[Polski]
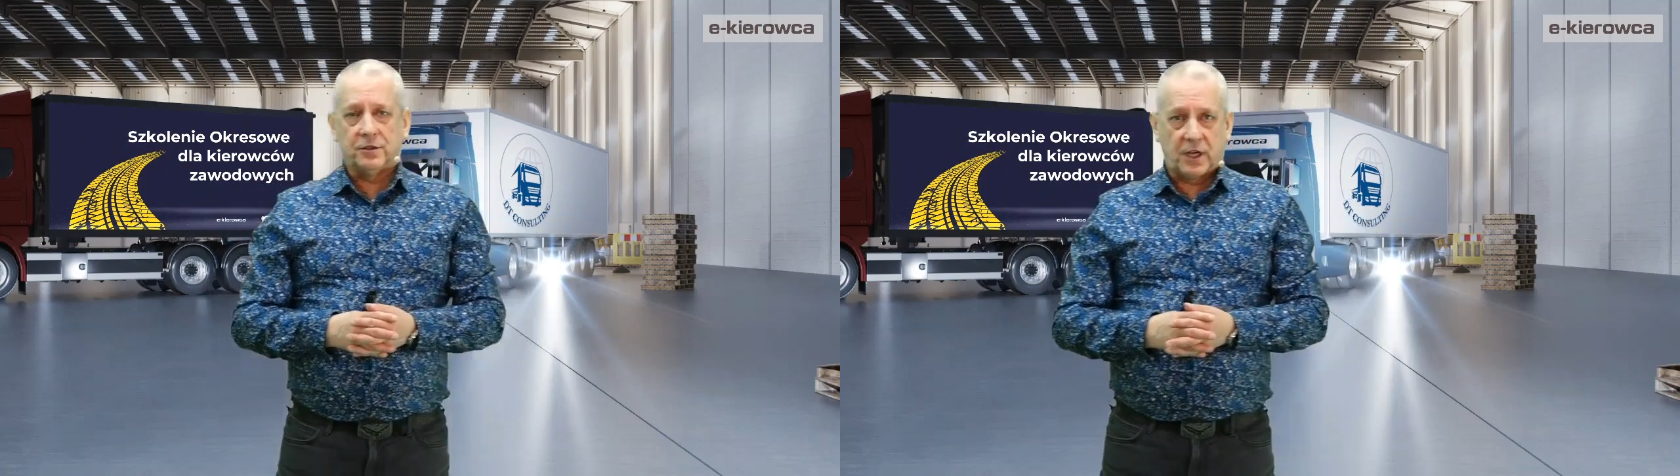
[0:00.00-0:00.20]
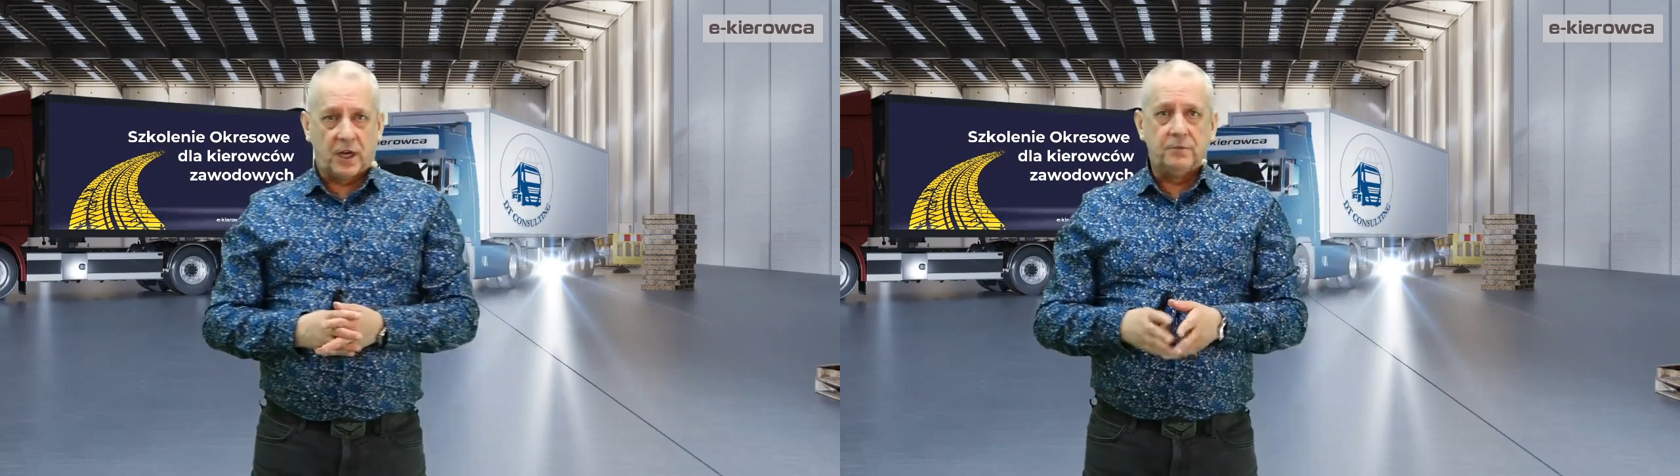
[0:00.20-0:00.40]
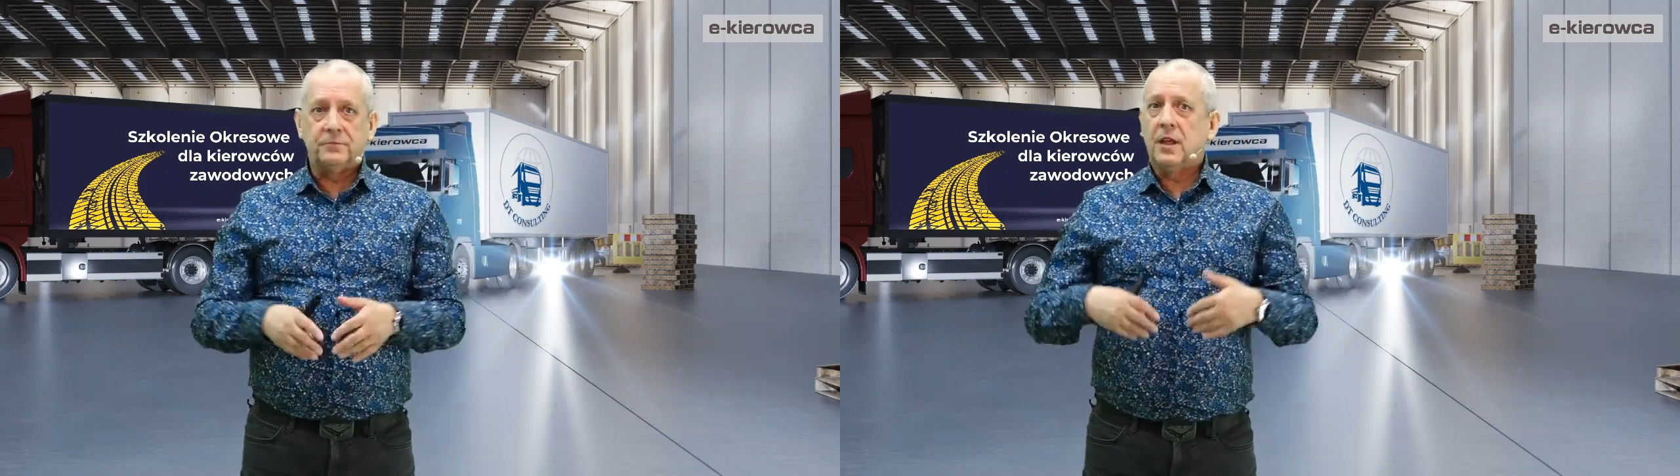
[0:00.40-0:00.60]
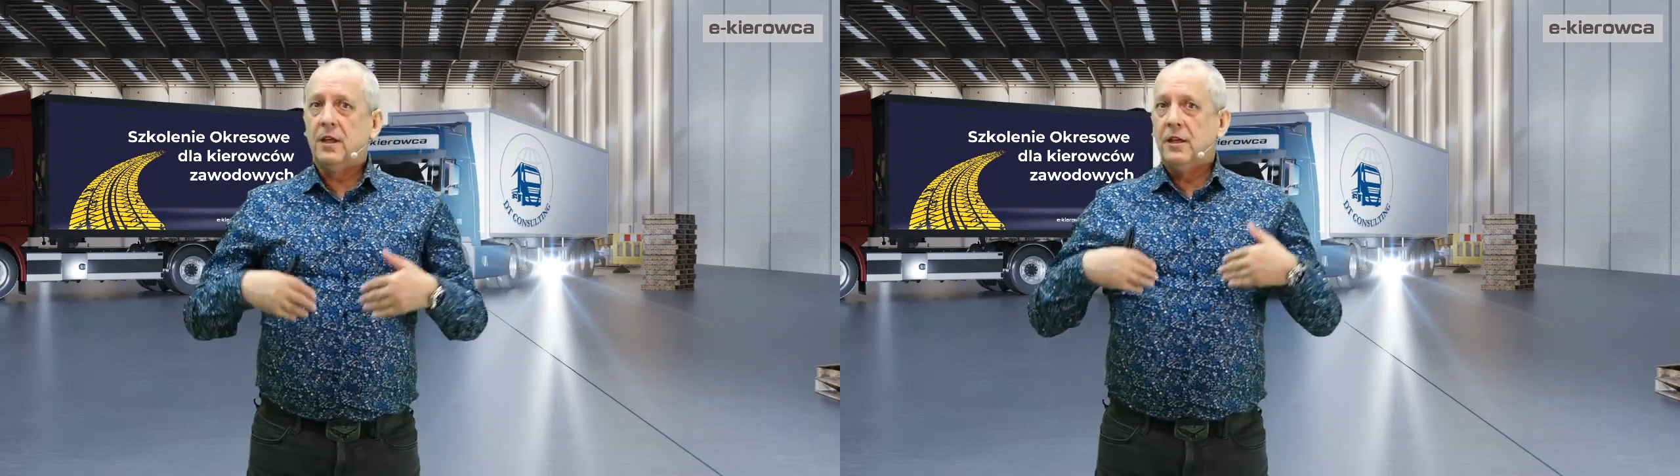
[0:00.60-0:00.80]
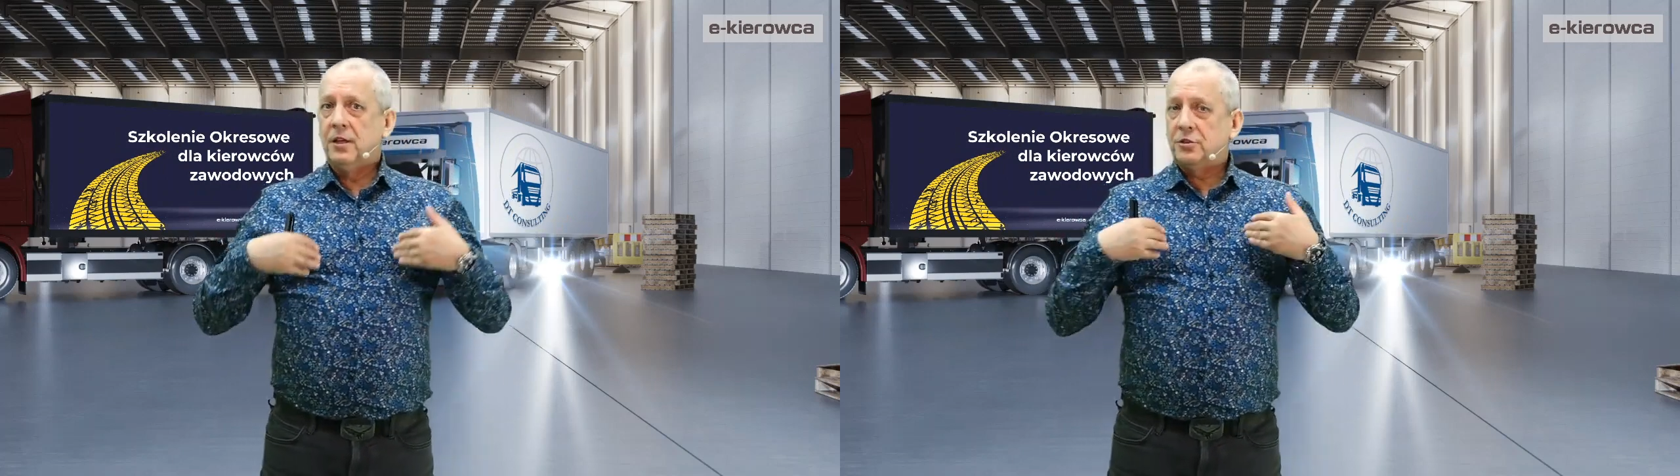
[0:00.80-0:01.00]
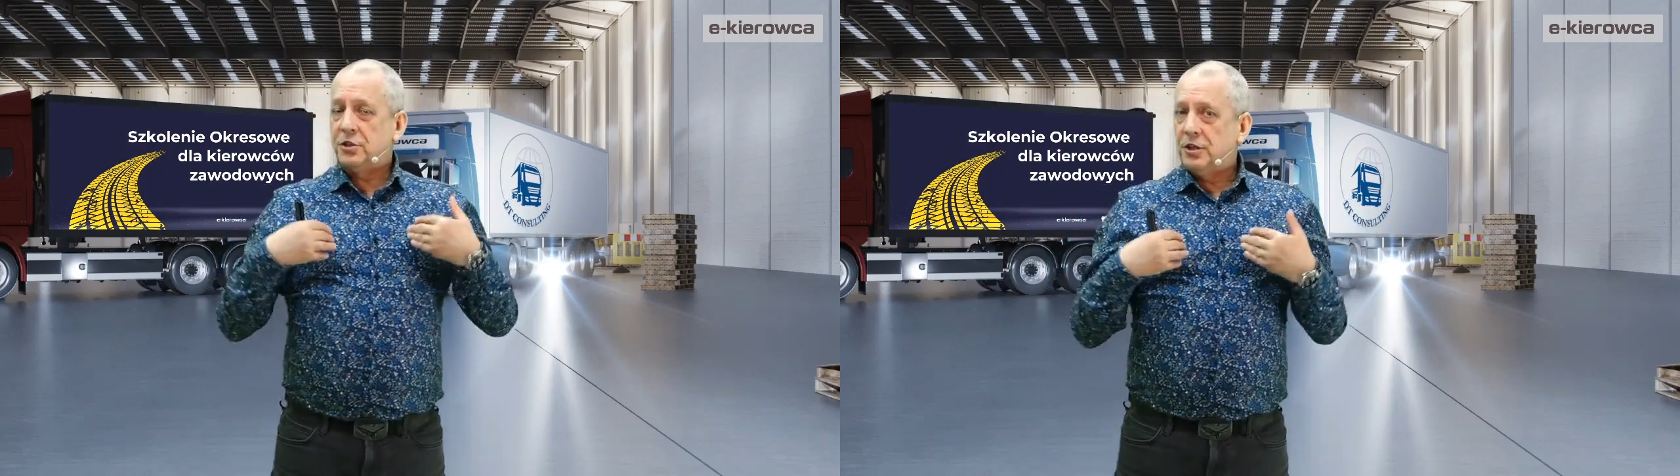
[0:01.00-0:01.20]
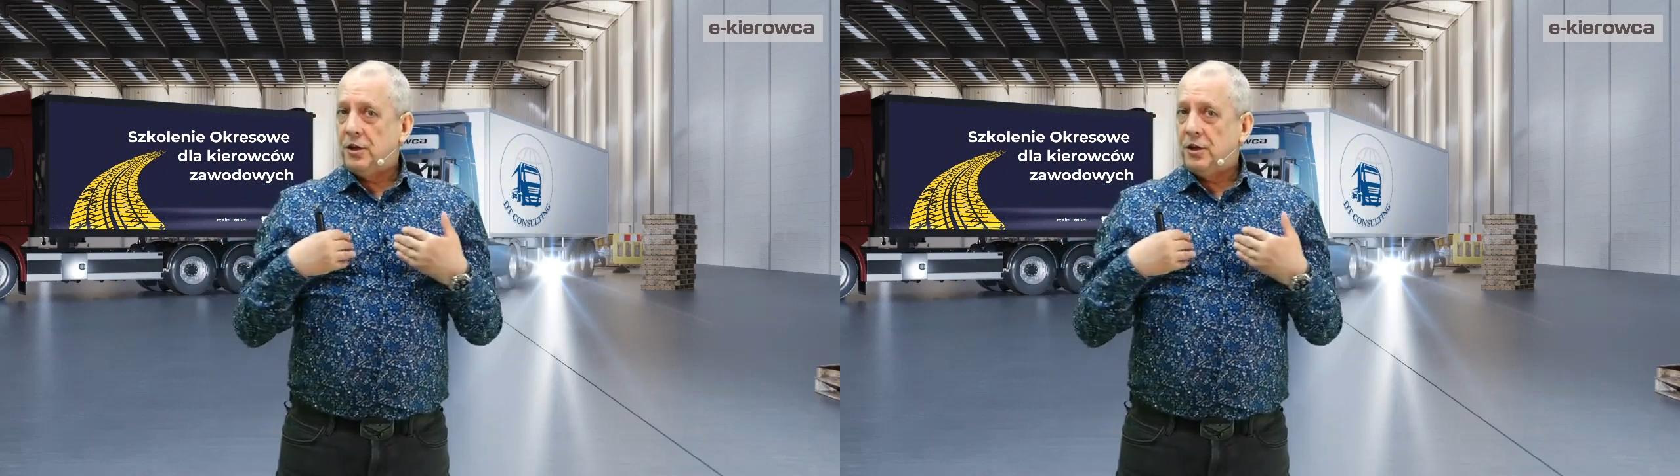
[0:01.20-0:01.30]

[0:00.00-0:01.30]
E, Czy